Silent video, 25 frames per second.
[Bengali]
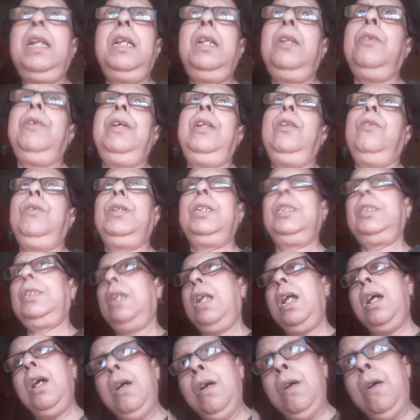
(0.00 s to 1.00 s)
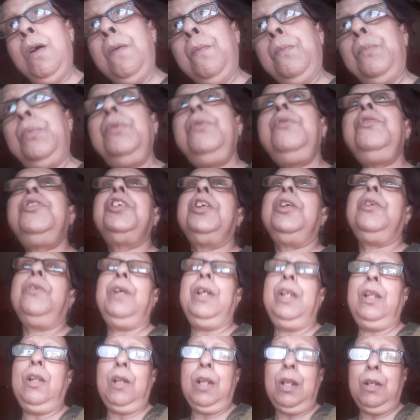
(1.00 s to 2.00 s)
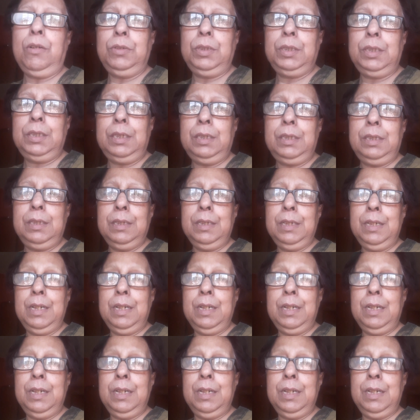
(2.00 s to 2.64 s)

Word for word: নারীর হয়ে লড়ছে পুরুষের হয়ে লড়া উচিত